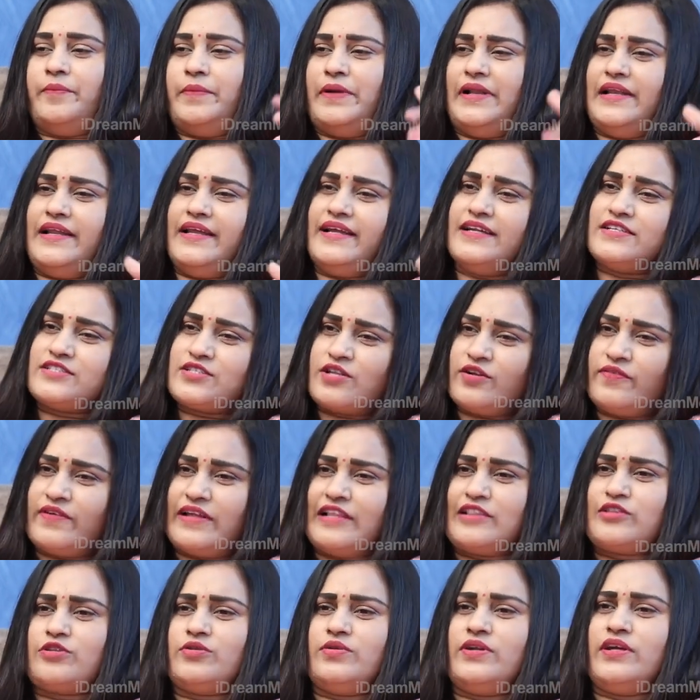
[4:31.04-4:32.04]
మిలియన్స్ లో
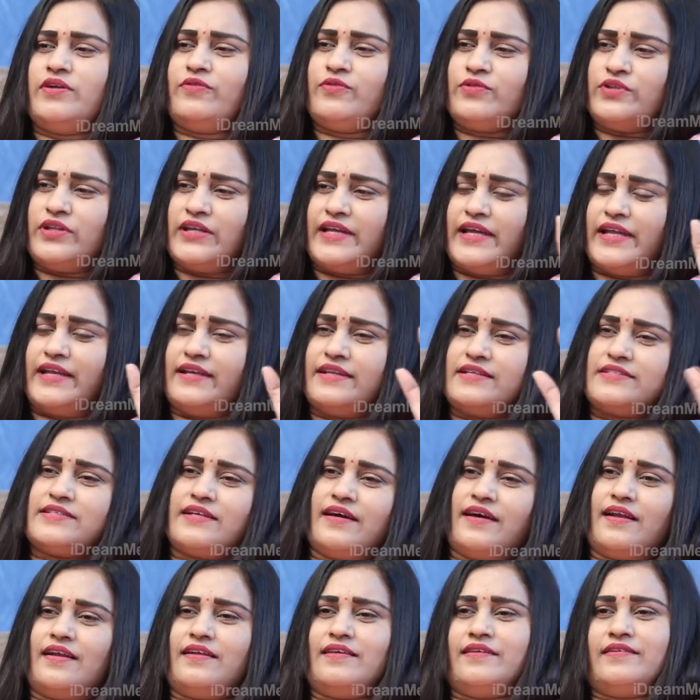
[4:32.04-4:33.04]
వెళ్తూనే ఉంది
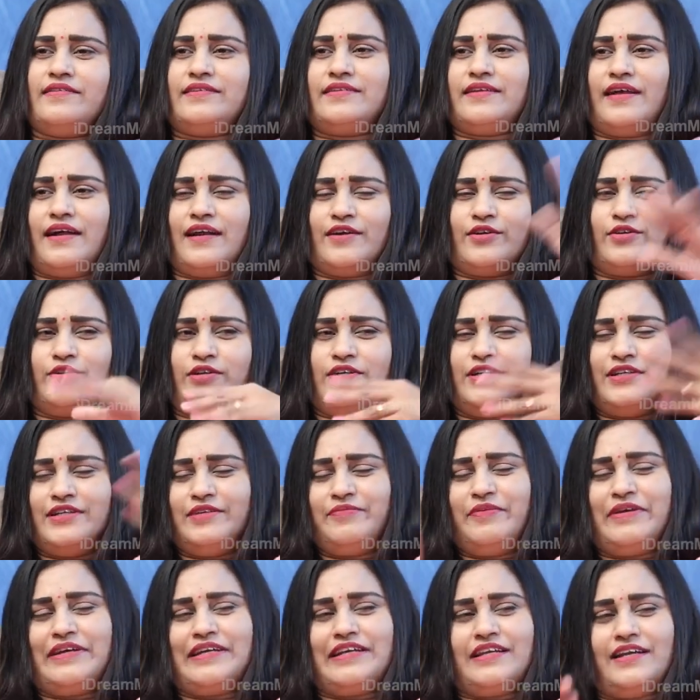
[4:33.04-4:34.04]
ఎన్నిసార్లు అటు
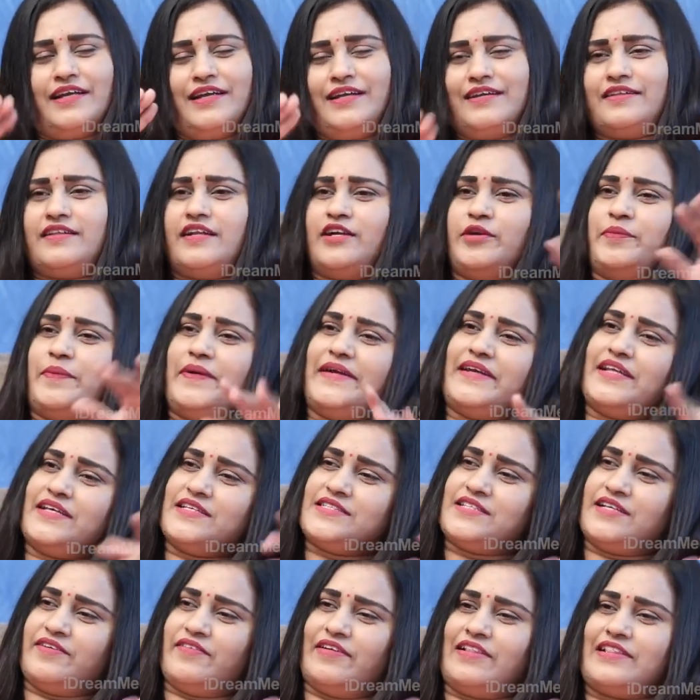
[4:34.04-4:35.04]
ఇటు పెట్టినా ఇటు తడి
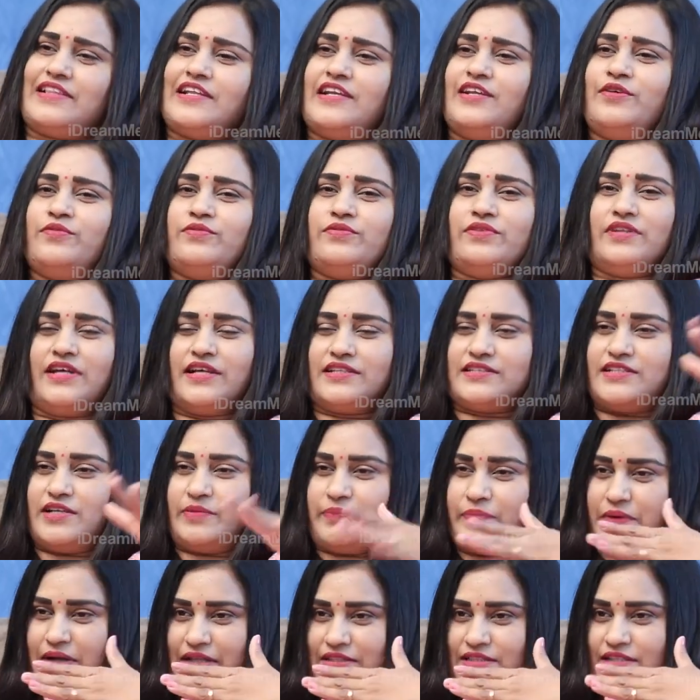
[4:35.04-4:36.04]
పెట్టేసినా వెళ్తూనే ఉంది అసలు
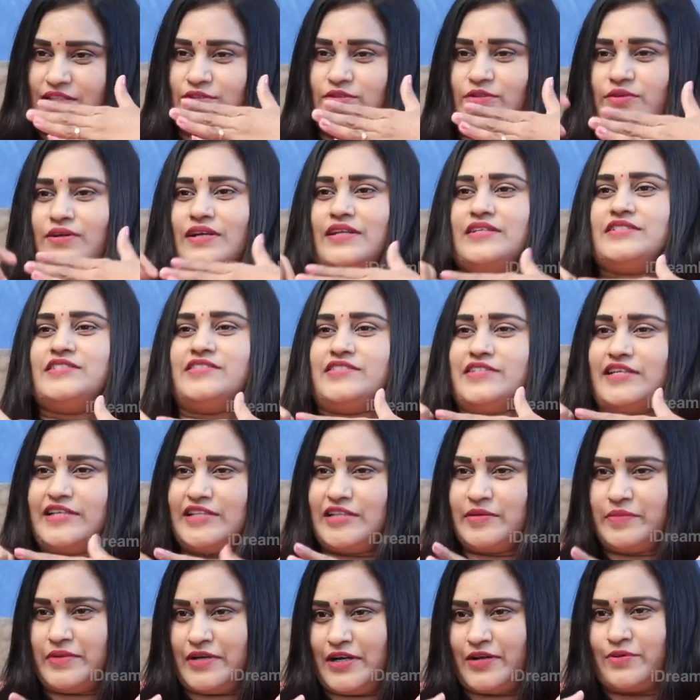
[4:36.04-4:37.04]
ఇప్పుడు అతనితో కలిసి
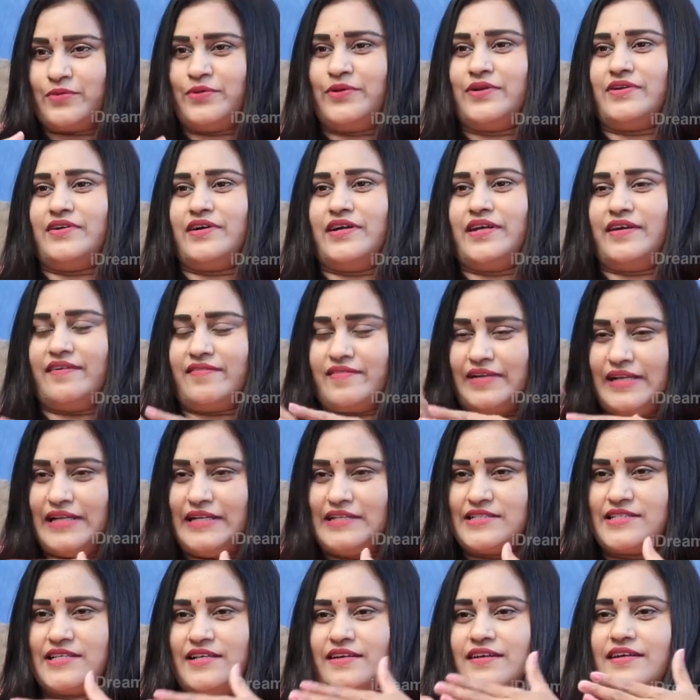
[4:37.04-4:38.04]
చేద్దామని అనుకుంటున్నాను
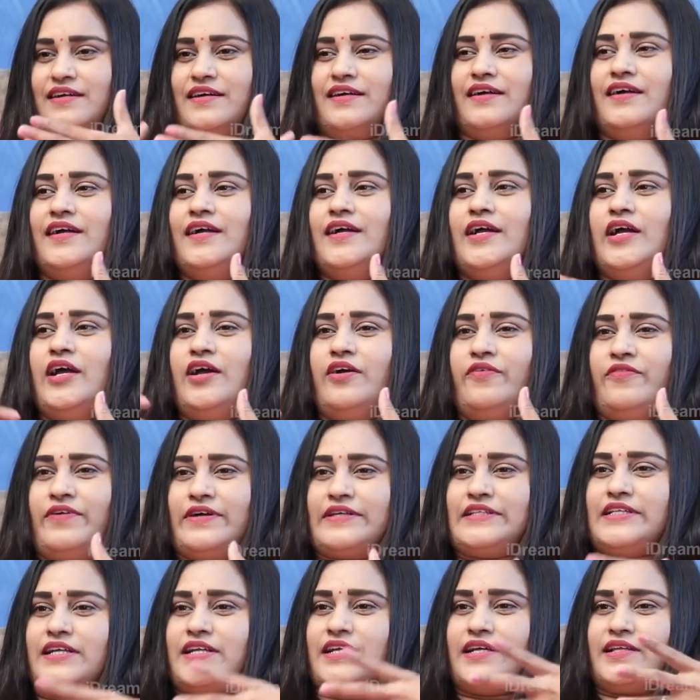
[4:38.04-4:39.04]
రీల్స్ ఇంకా
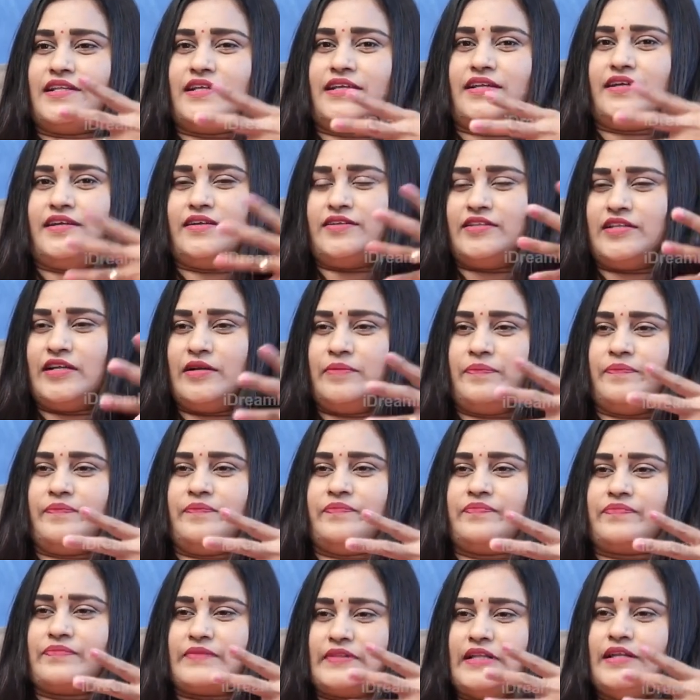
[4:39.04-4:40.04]
ఫర్దర్గా ఏదన్నా ఇద్దరం
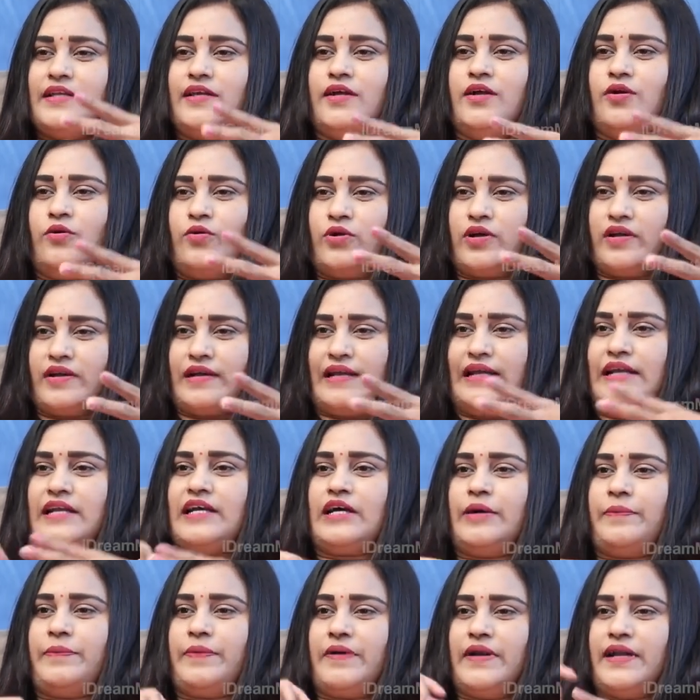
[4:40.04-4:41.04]
ఒక రీల్
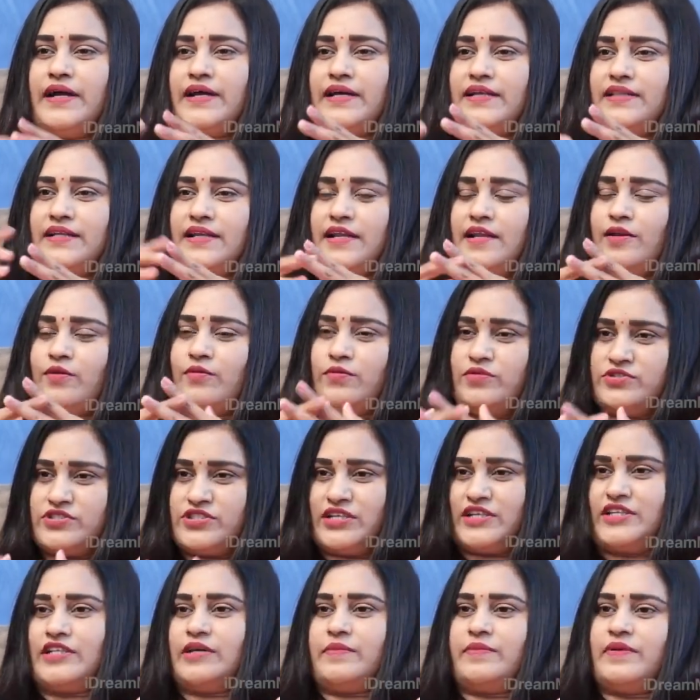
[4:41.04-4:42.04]
కపుల్ లాగే దాన్ని అనుకొని
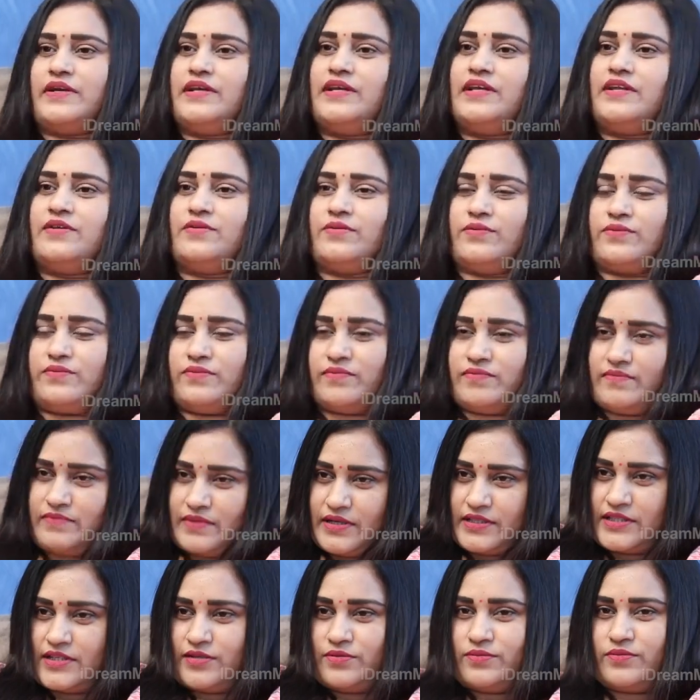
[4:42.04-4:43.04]
చేద్దామని నేను
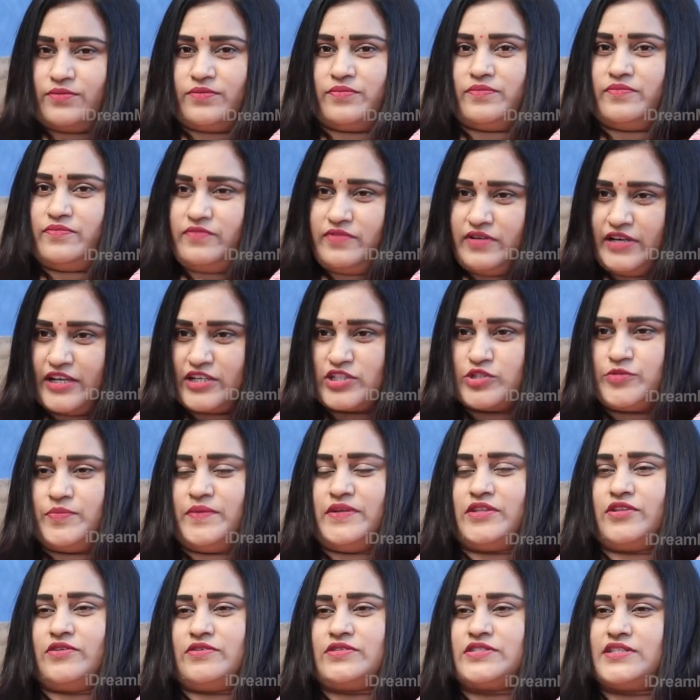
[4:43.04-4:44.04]
అతను నెక్స్ట్
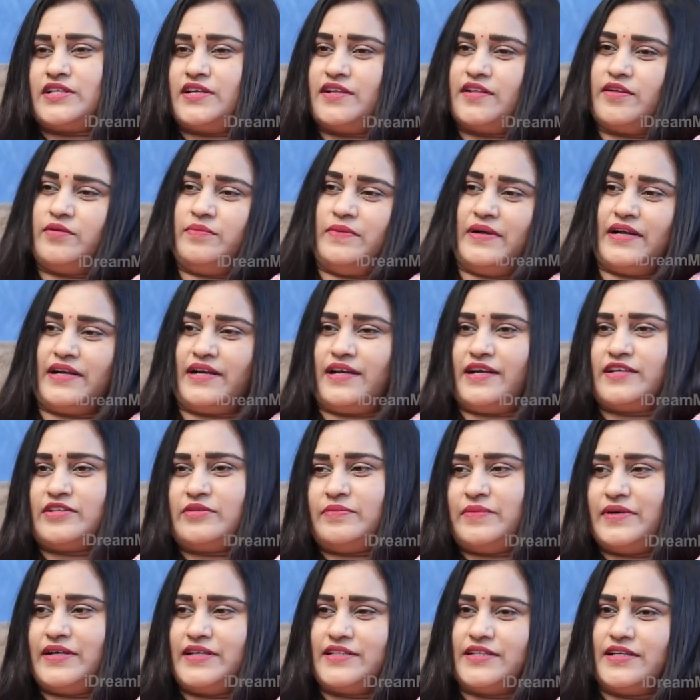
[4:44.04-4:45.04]
మంత్ వస్తా అన్నారు
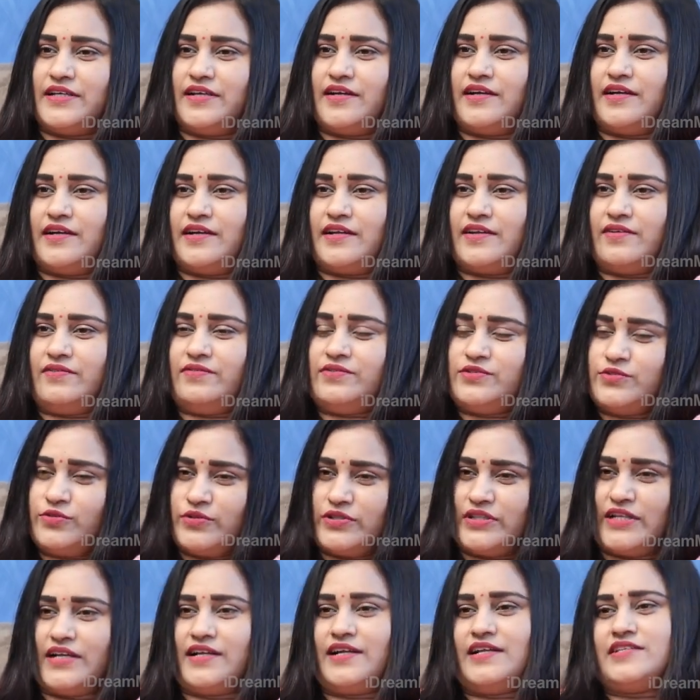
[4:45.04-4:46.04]
మాట్లాడదాం మహతి గారు అన్నారు సో
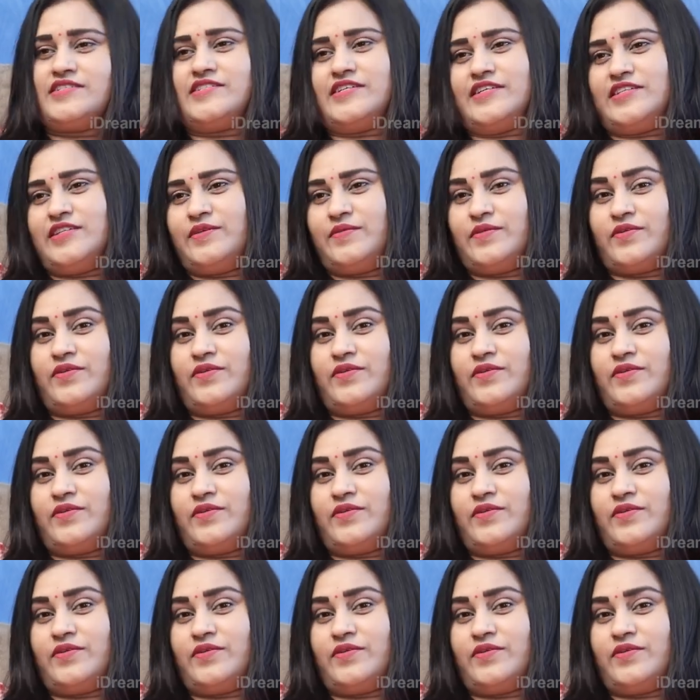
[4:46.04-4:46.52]
ఇద్దరం కలిసి చేద్దాం